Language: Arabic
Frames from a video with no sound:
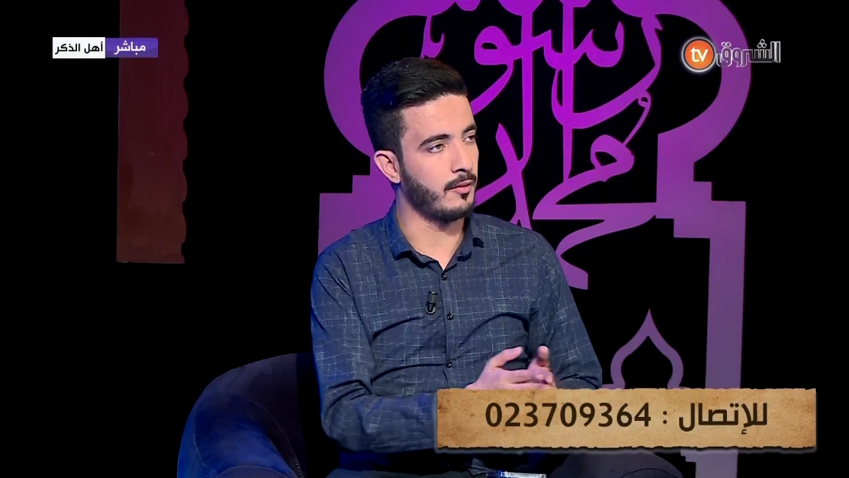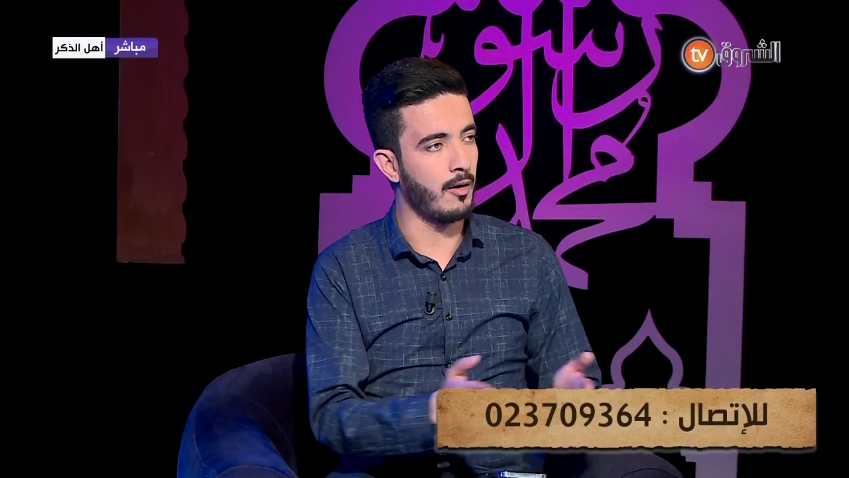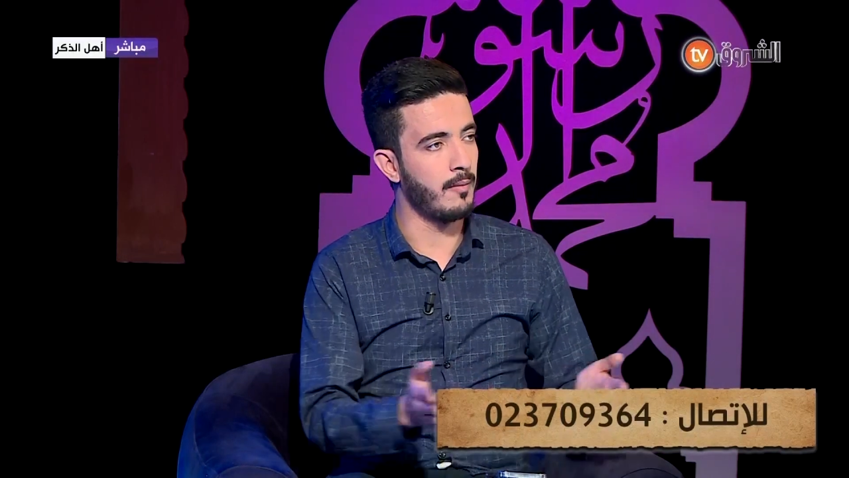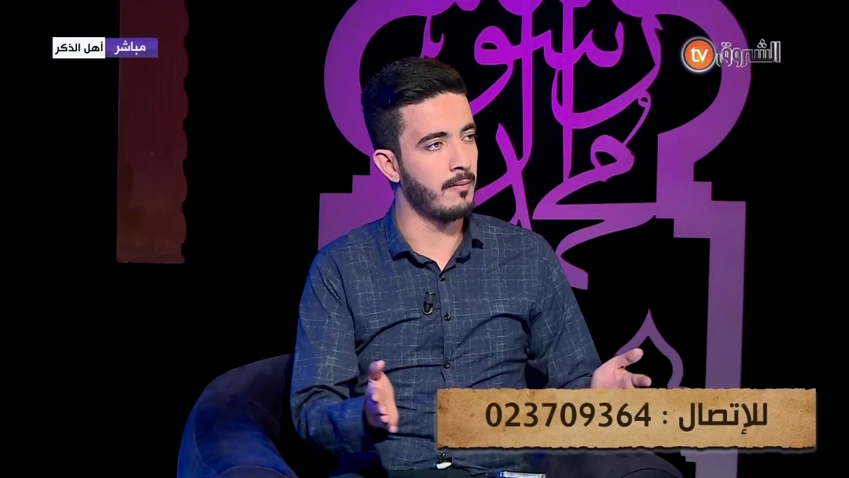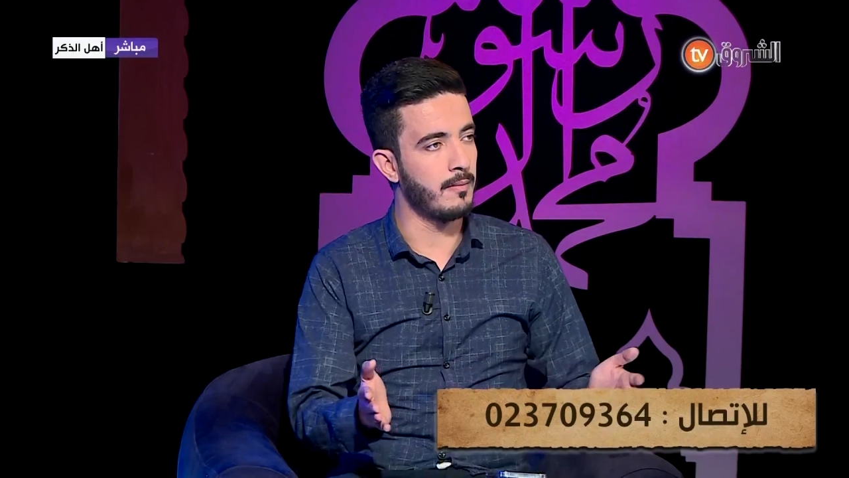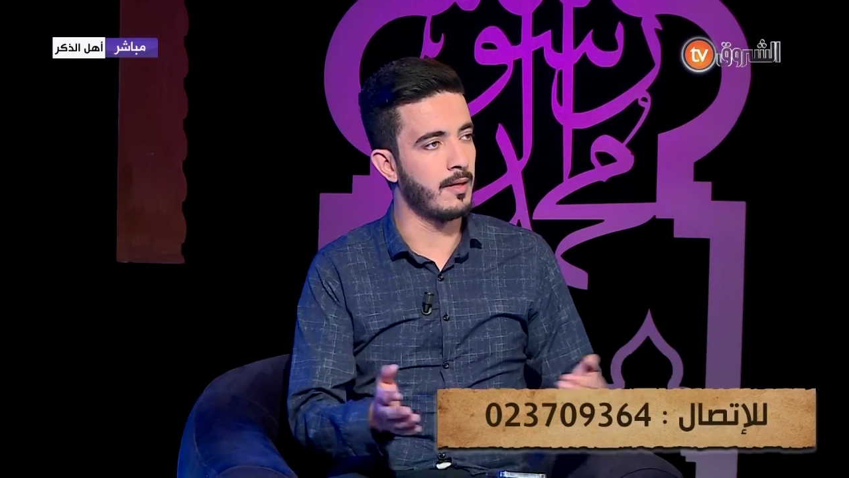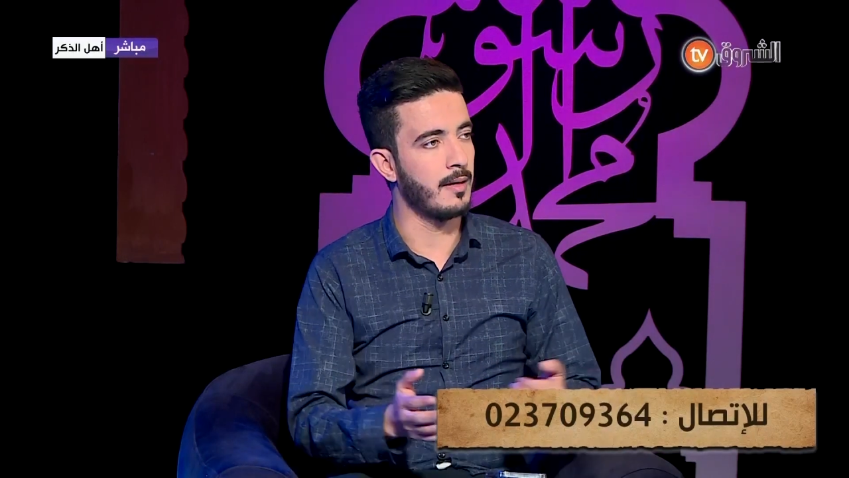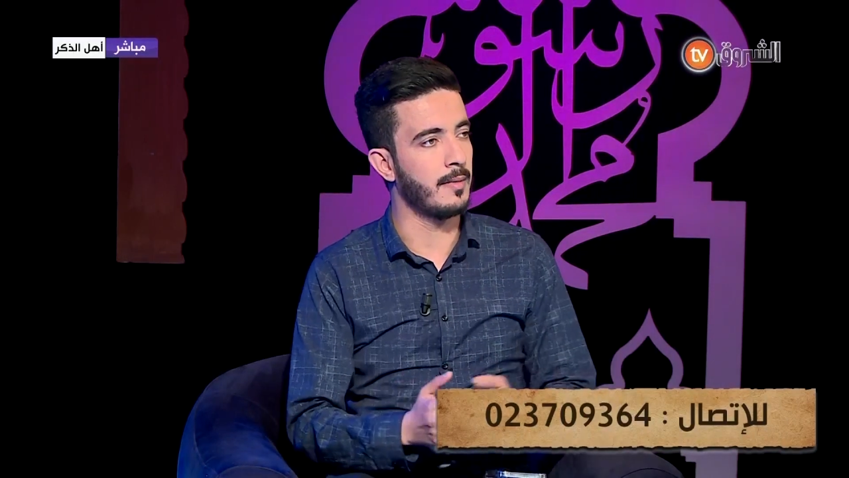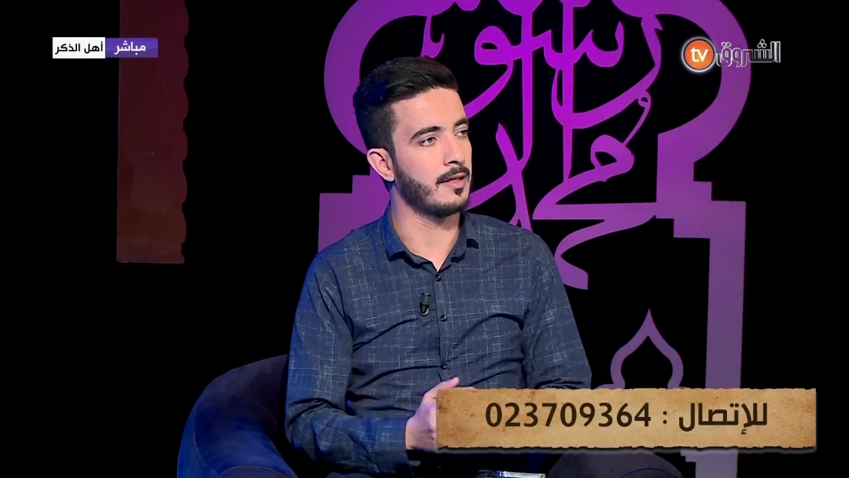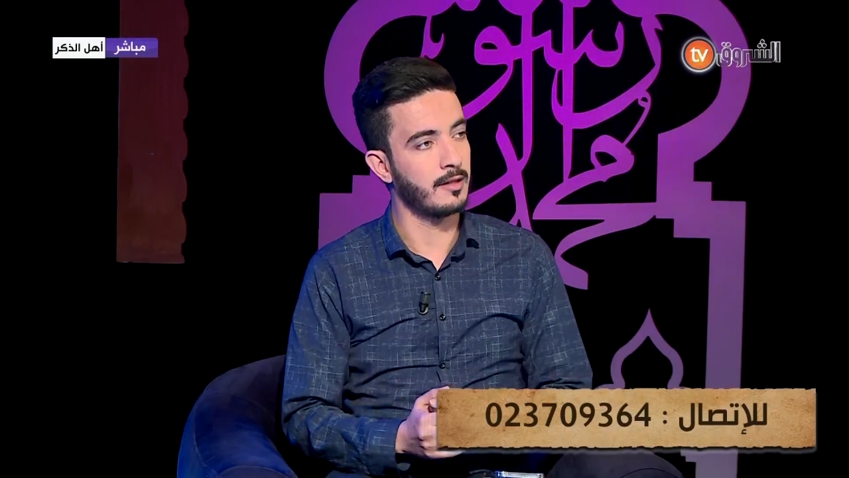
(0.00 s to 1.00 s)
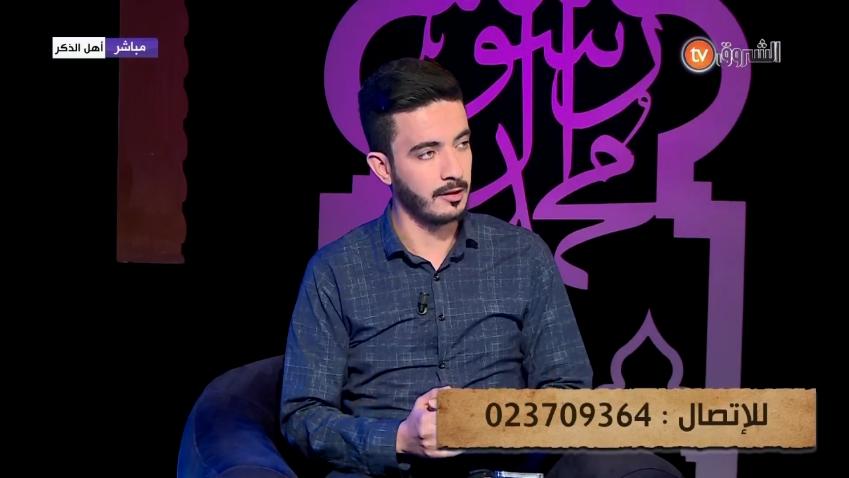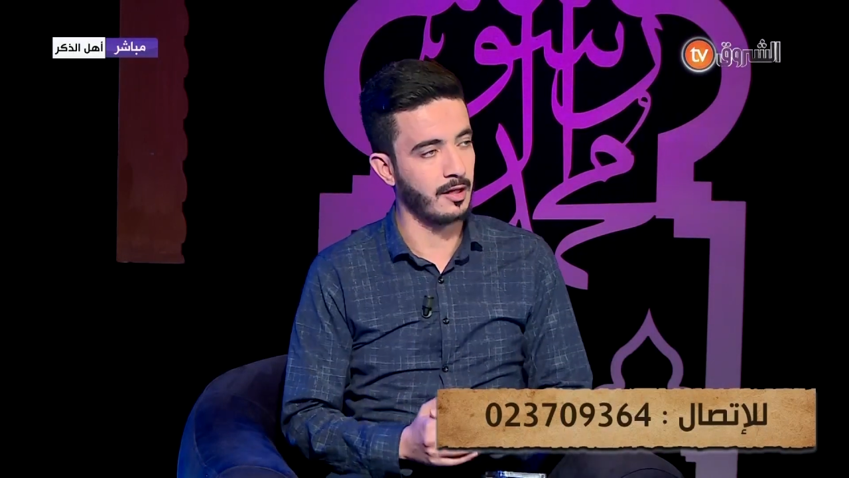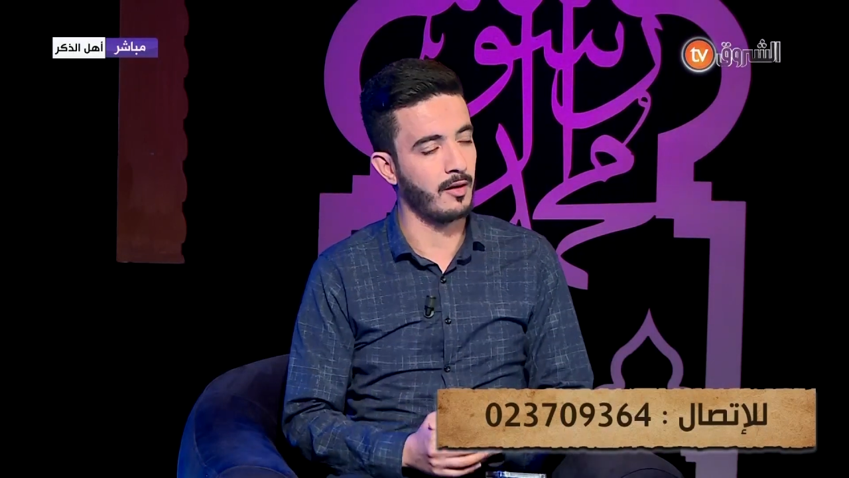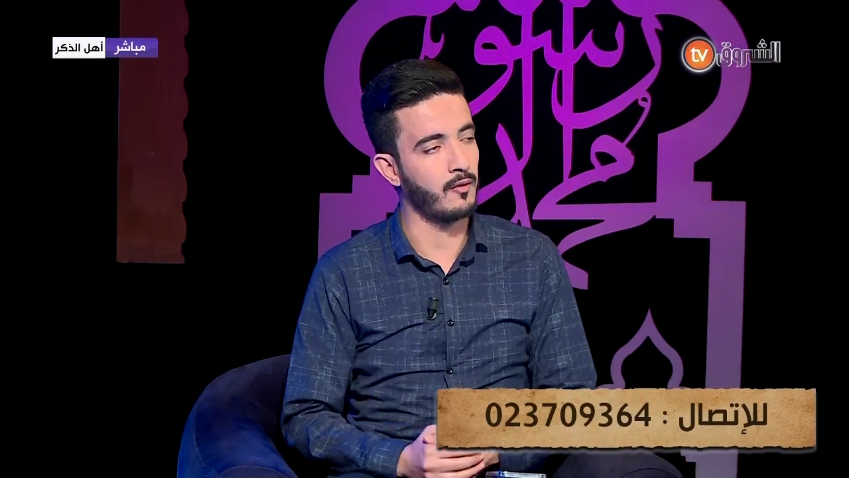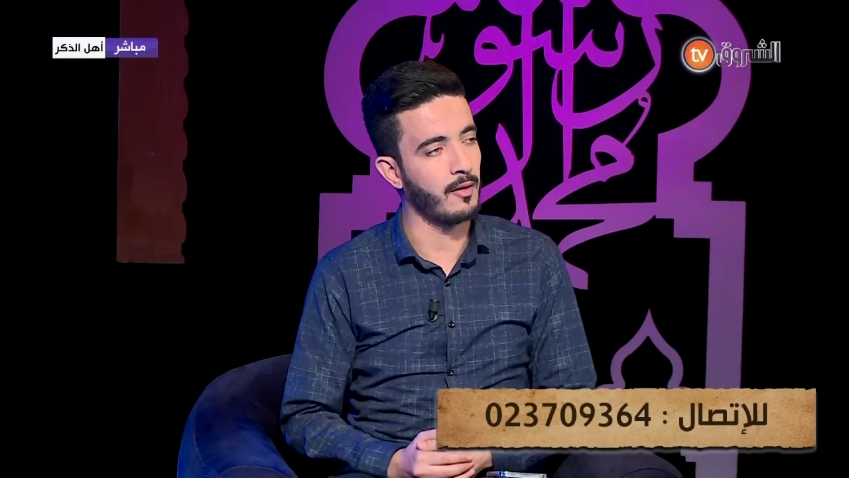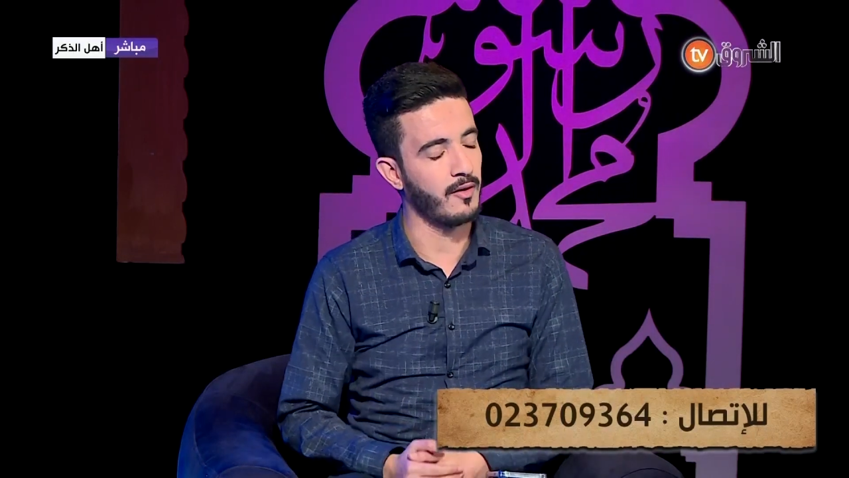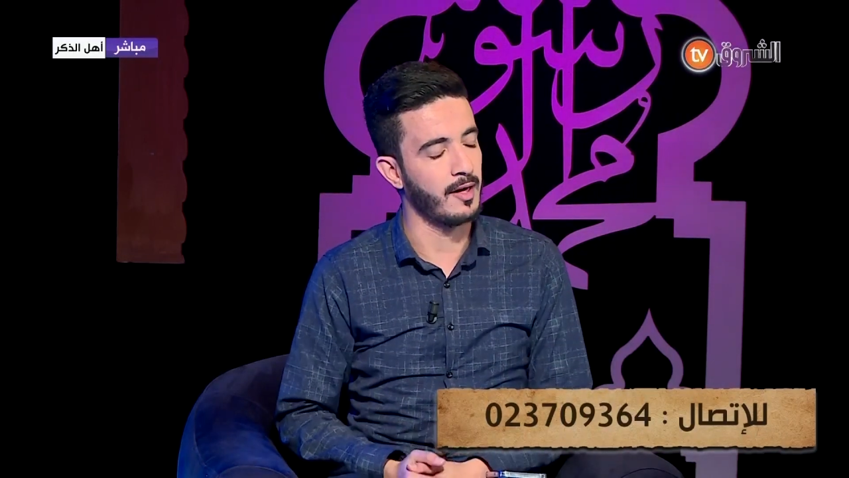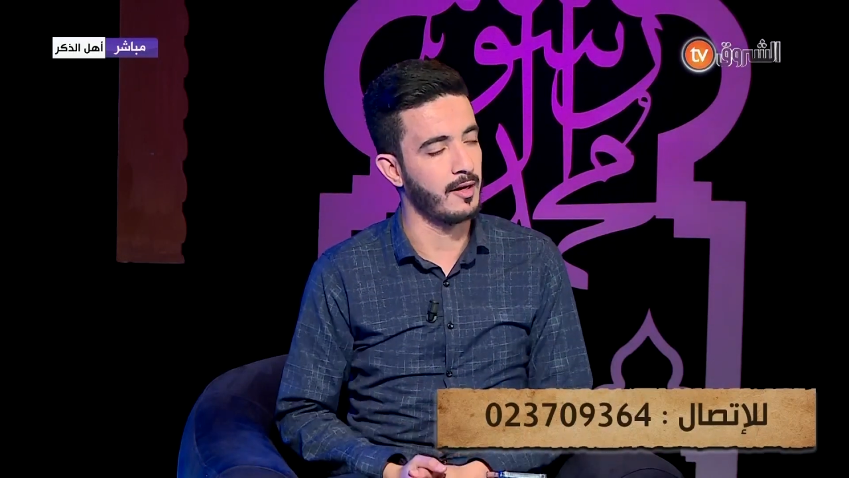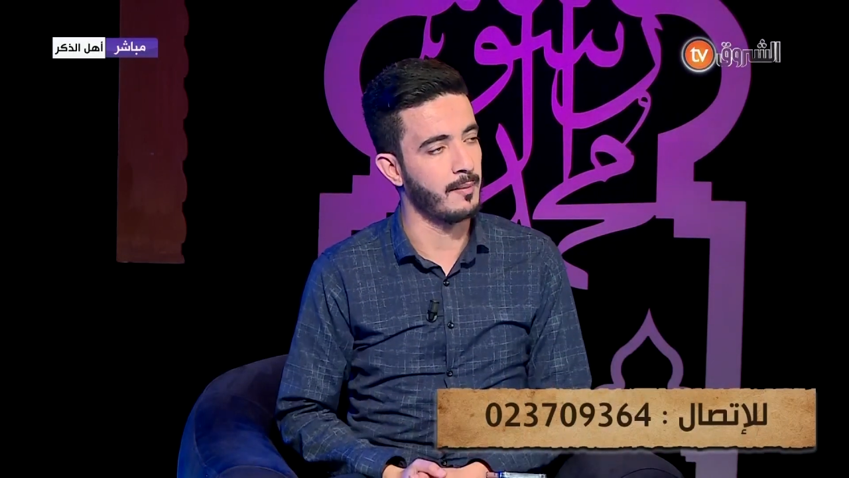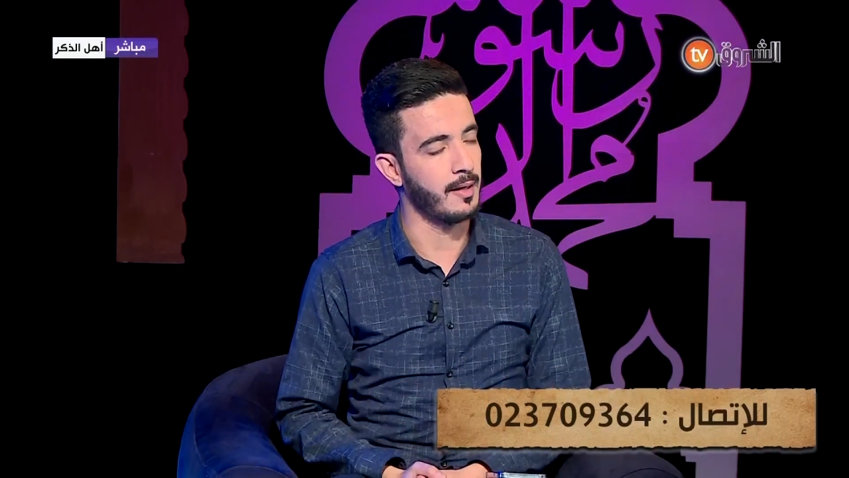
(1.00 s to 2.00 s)
وهم من يتصرفون في
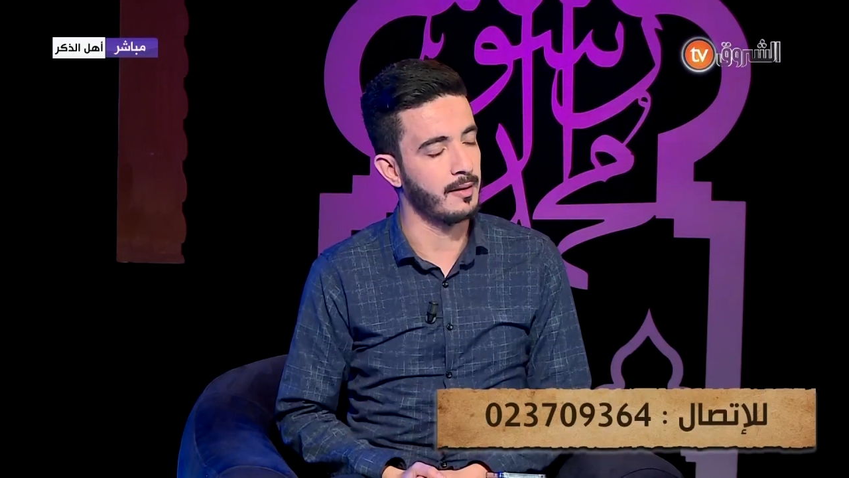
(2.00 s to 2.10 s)
هذا المال